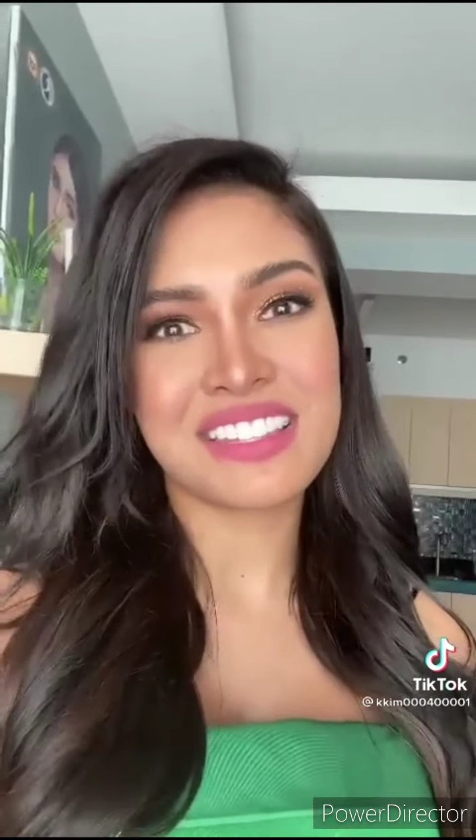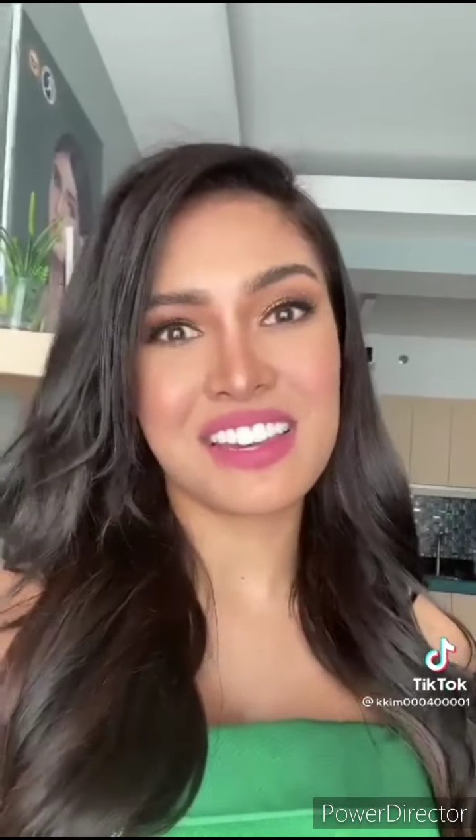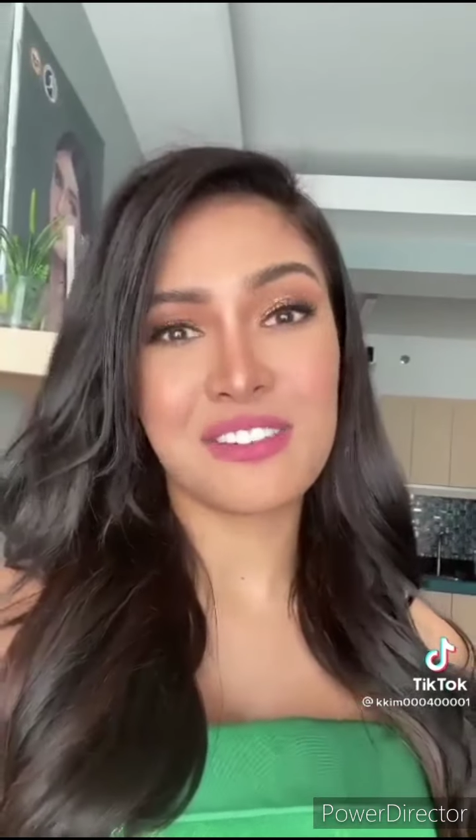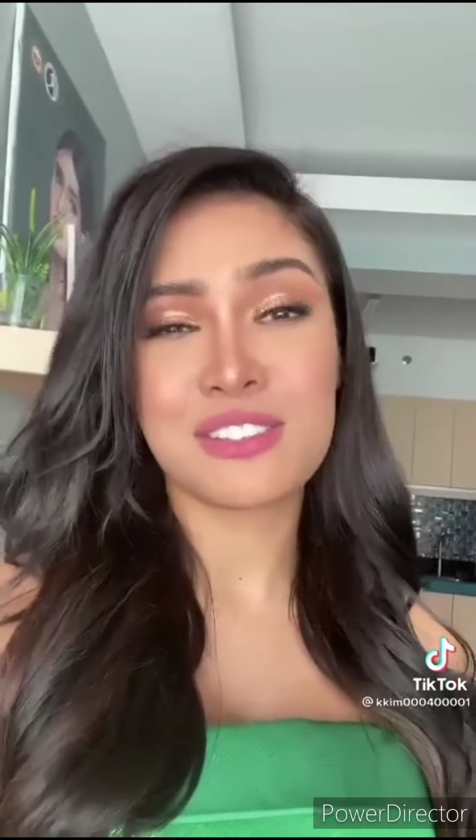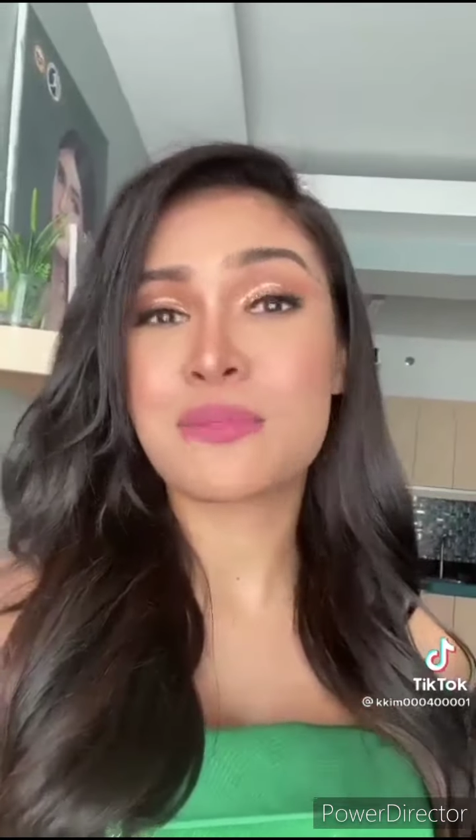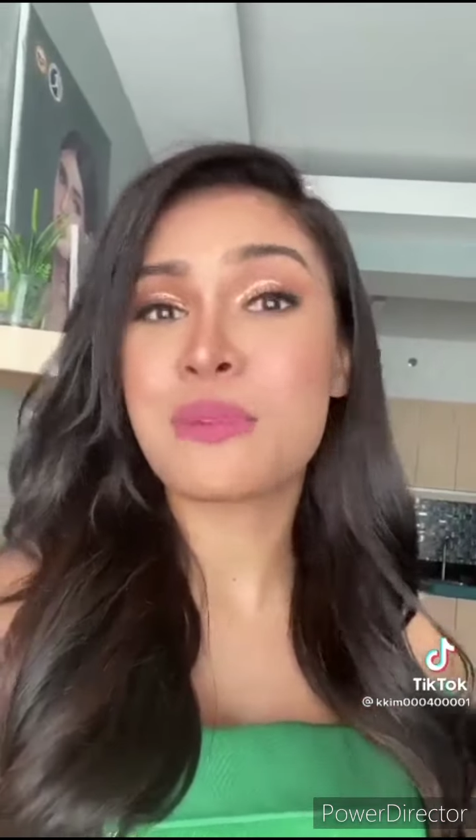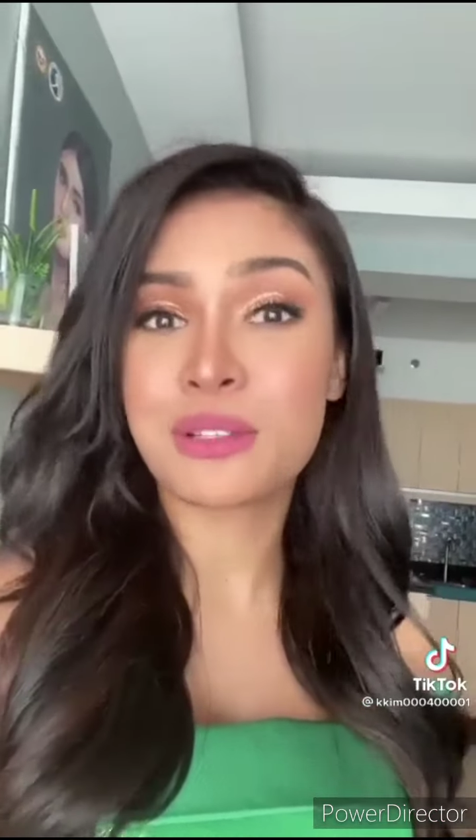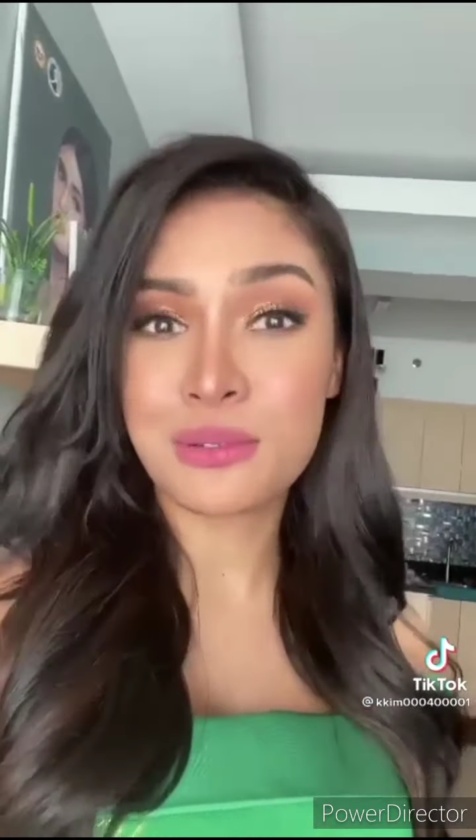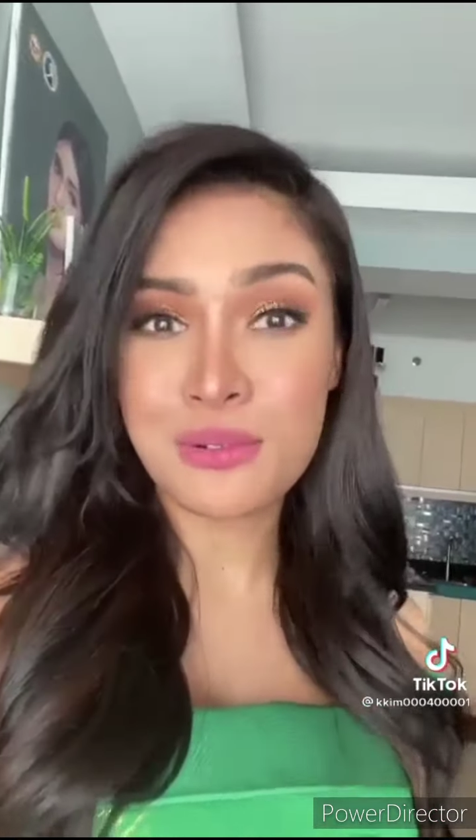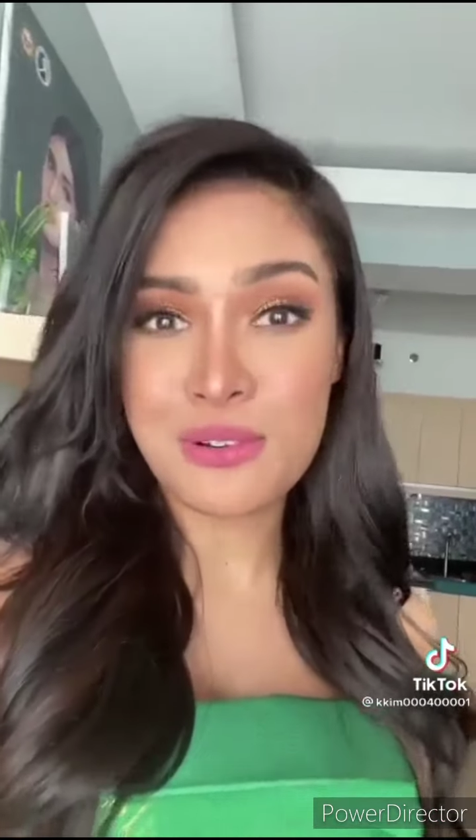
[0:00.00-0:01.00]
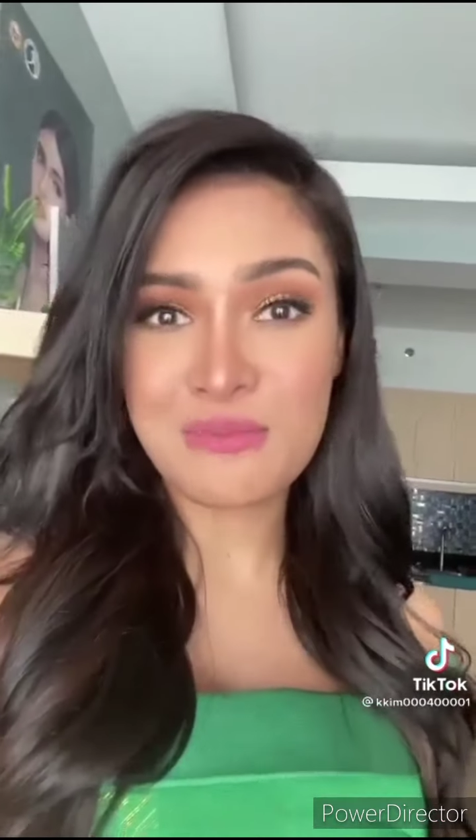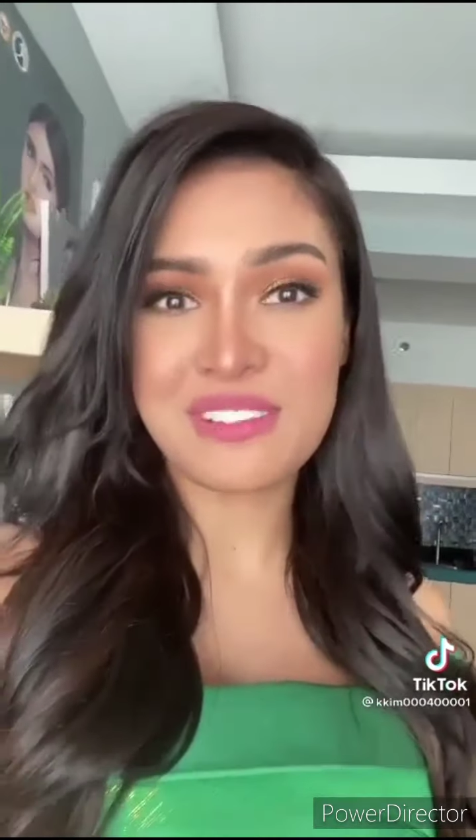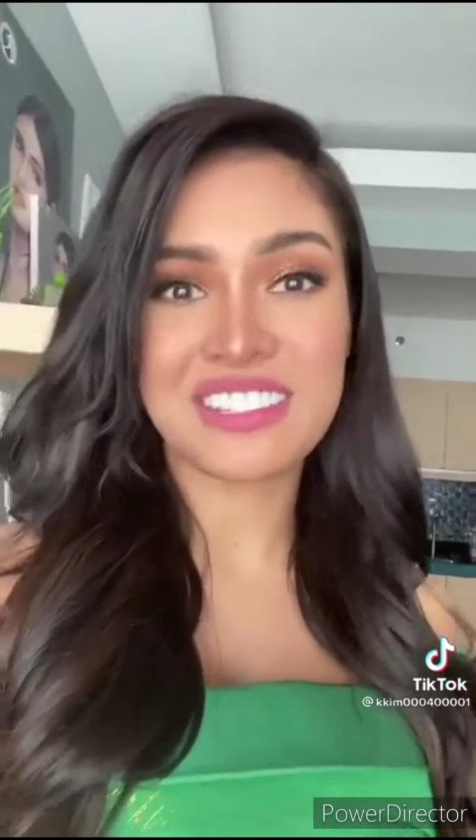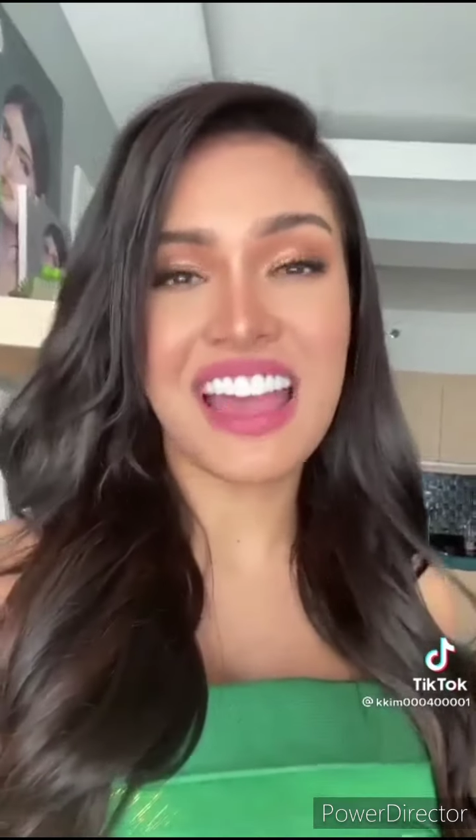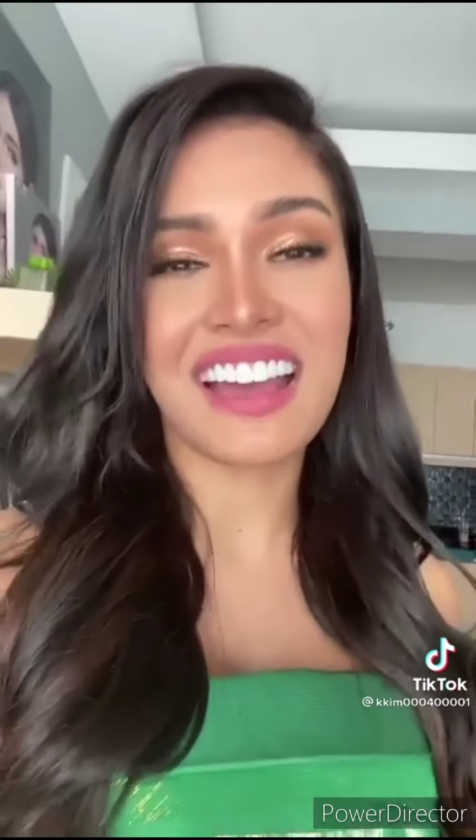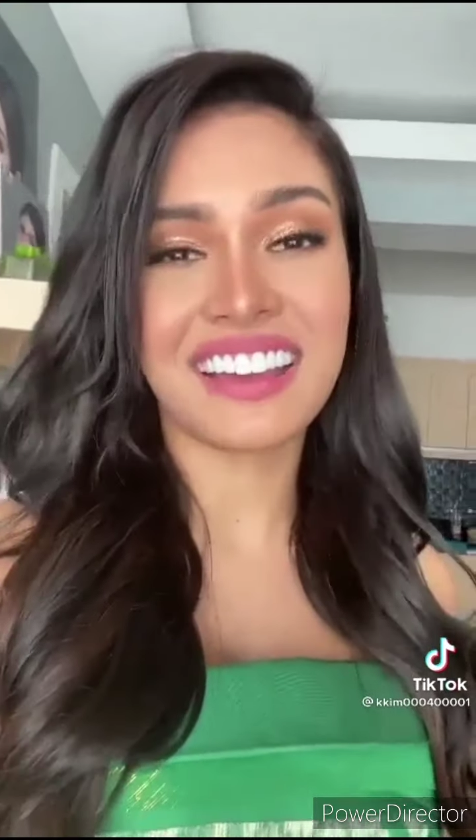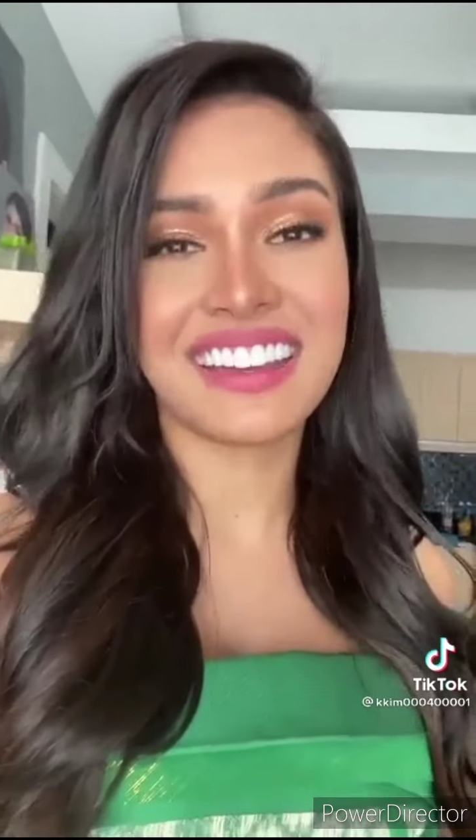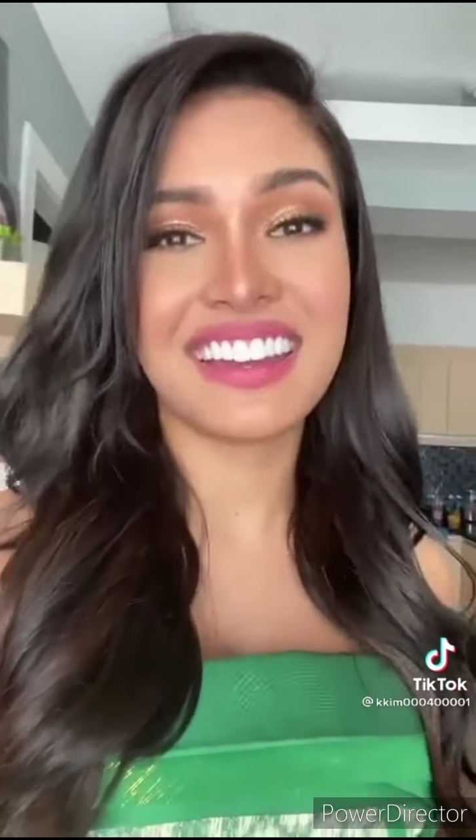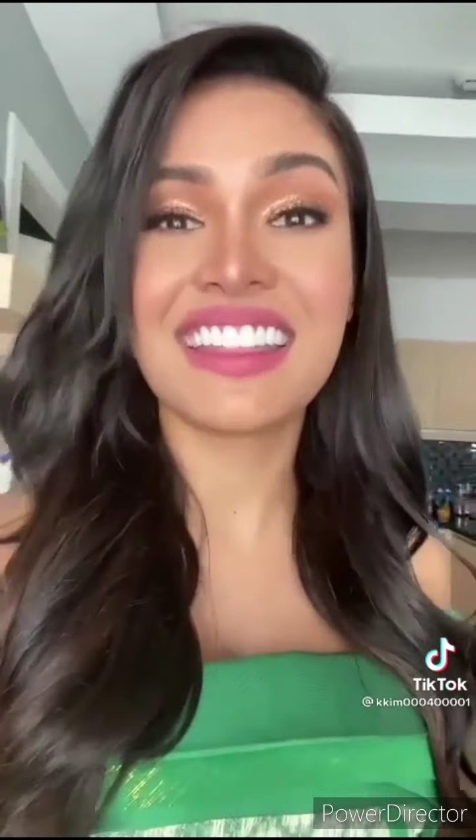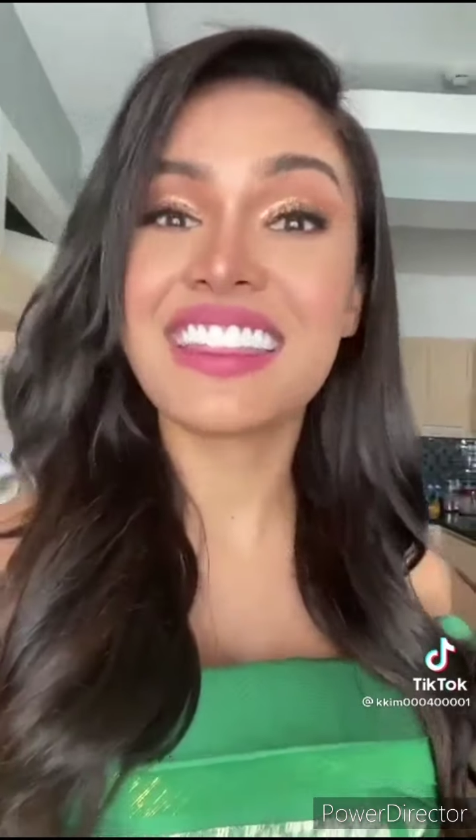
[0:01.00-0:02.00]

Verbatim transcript: sa'yo sa pagtulong mo sa akin.